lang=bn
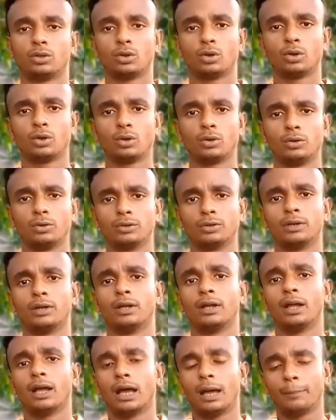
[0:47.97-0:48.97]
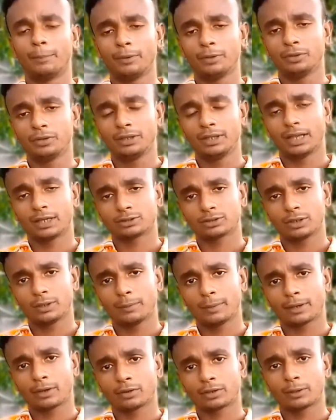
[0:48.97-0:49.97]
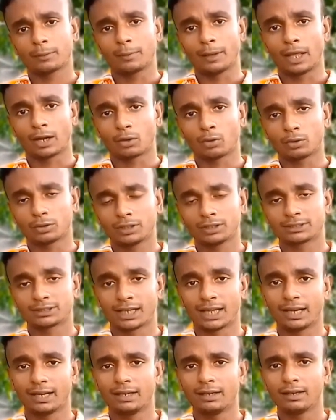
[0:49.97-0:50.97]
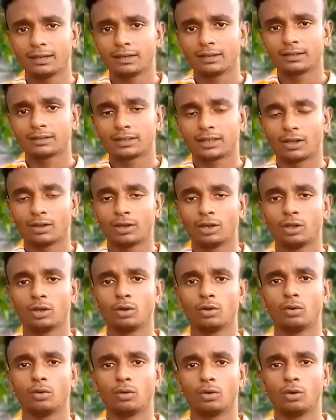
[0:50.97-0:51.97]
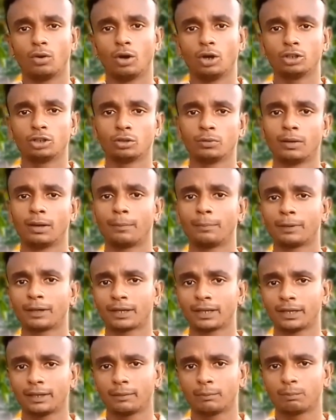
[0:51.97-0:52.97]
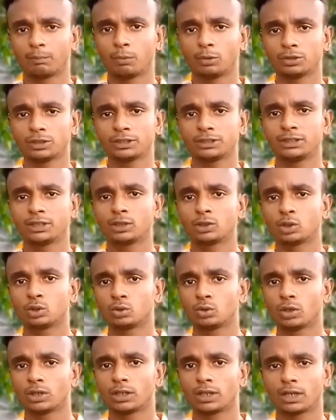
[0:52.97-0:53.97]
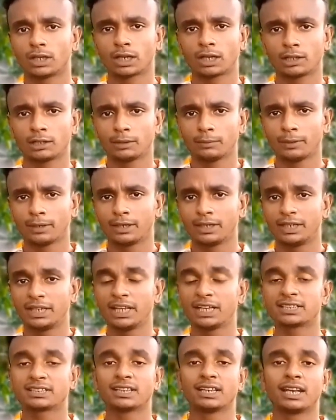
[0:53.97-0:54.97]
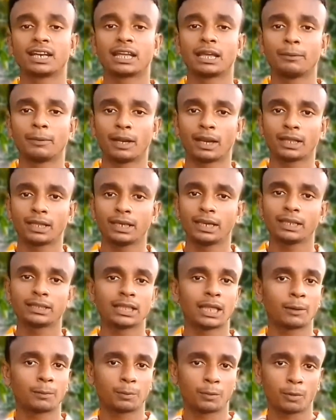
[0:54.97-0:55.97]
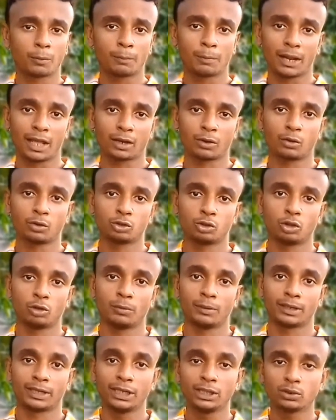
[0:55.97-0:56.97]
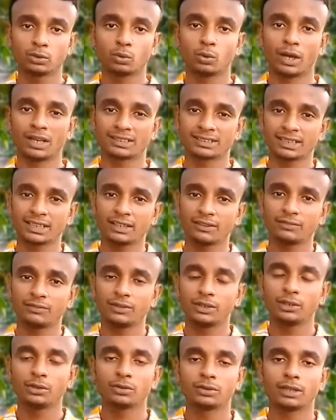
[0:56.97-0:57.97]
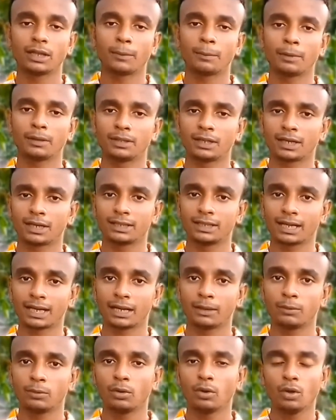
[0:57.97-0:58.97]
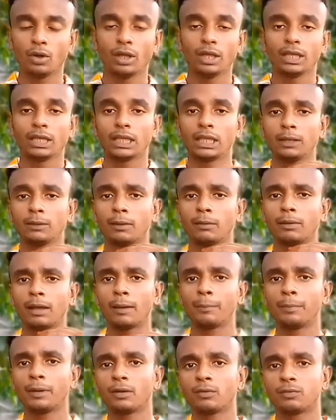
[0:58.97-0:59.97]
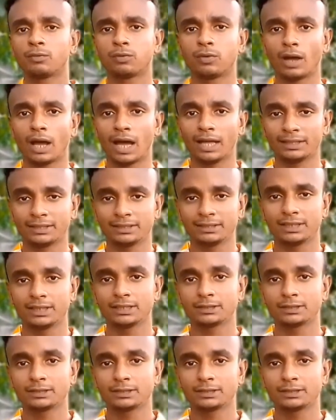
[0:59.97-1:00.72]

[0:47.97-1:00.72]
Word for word: তো আপনি যদি আসলে ব্যাকগ্রাউন্ডকে ব্লার করতে চান তাহলে হয়তোবা আপনাকে পঞ্চাশ থেকে সত্তর হাজার টাকা দামের ডিএসএলআর ক্যামেরা কিনে তারপর ব্লার করতে হবে কিন্তু আজকের এই ভিডিওতে আপনাদেরকে দেখাবো কিভাবে আপনার হাতে